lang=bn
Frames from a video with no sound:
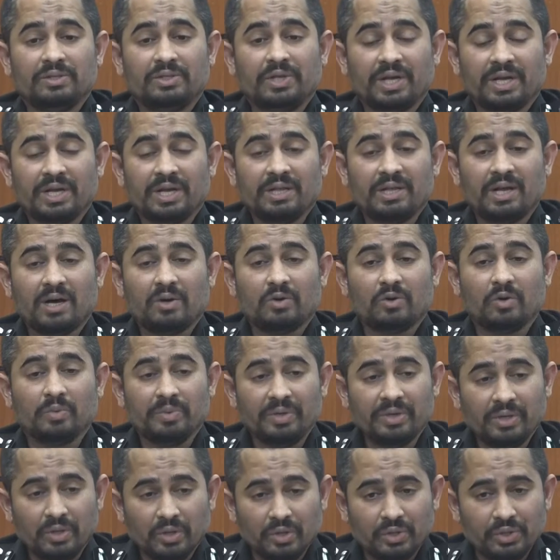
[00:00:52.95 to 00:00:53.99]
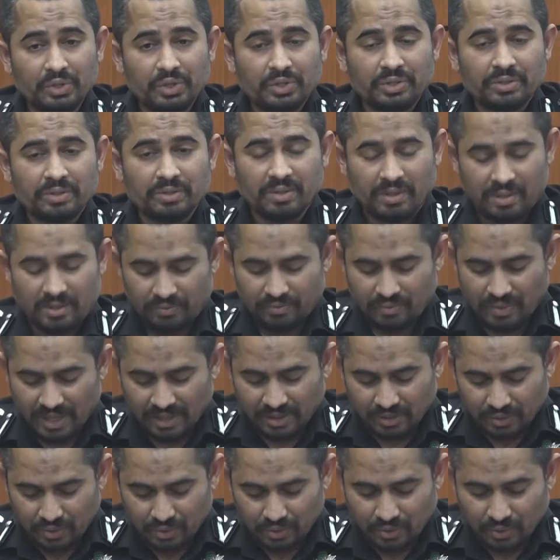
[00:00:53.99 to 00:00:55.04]
যে কিনা হবিগঞ্জ
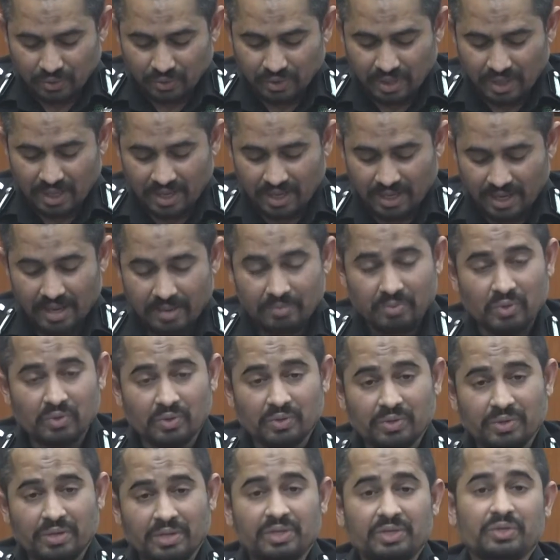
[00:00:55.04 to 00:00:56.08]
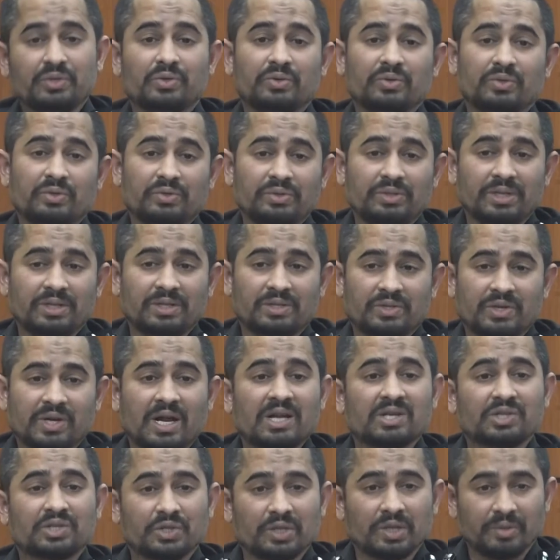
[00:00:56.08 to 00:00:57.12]
নেত্রকোনা এবং কিশোরগঞ্জের
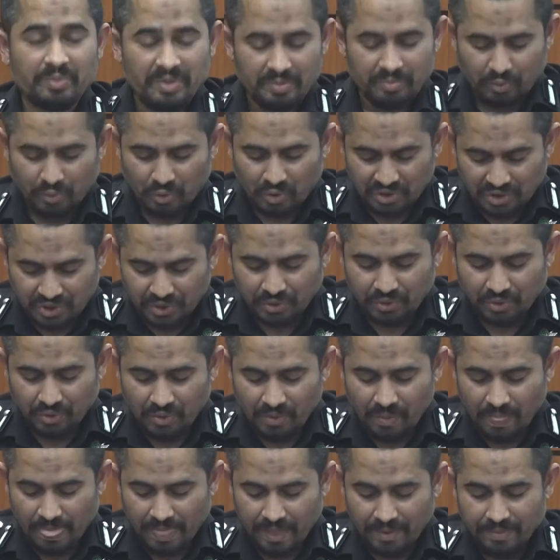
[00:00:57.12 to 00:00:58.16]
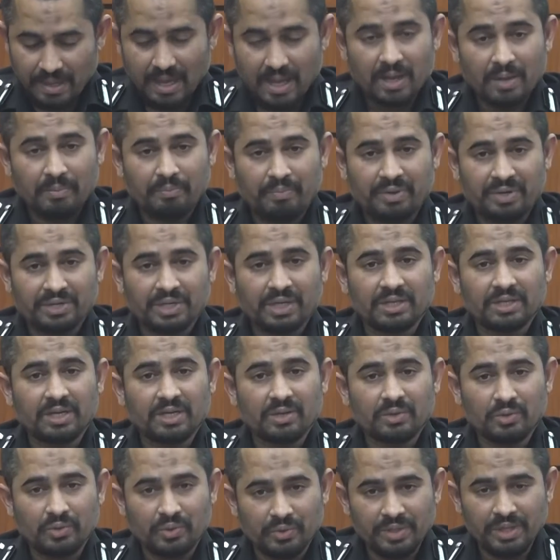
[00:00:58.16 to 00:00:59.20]
ত্রাস নামে পরিচিত
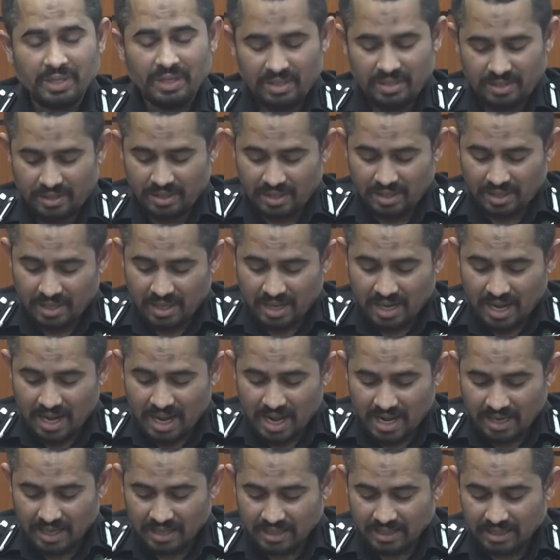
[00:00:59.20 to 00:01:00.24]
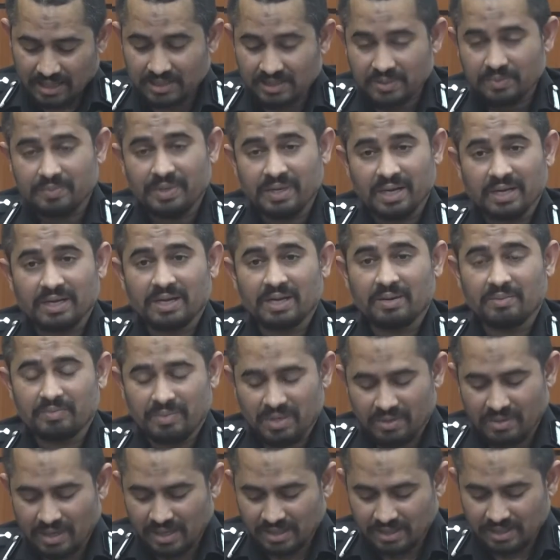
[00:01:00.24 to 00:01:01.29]
পেশাদার খুনি আক্কাস মিয়াকে
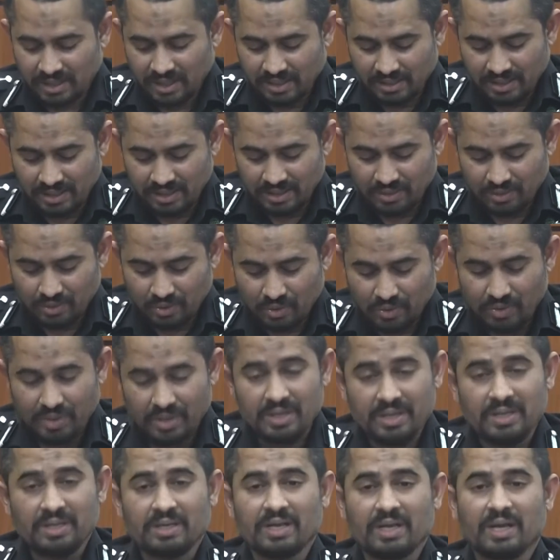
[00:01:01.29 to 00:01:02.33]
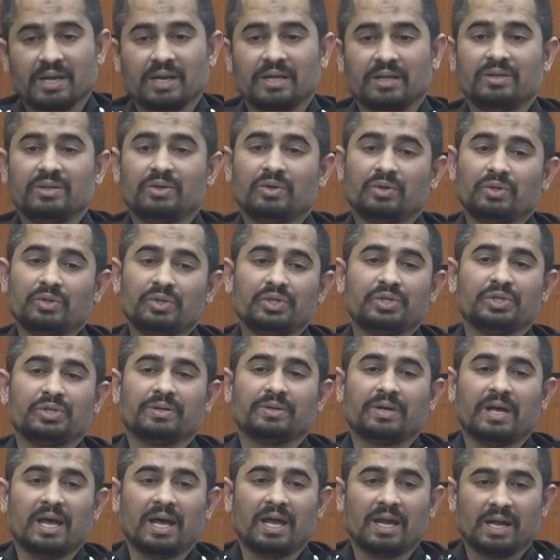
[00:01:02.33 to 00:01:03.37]
আমরা রাজধানীর দক্ষিণ কেরানীগঞ্জ
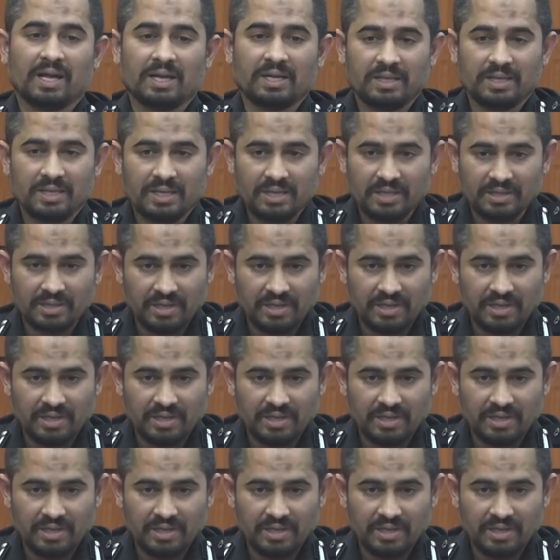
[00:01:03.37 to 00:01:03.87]
এলাকা থেকে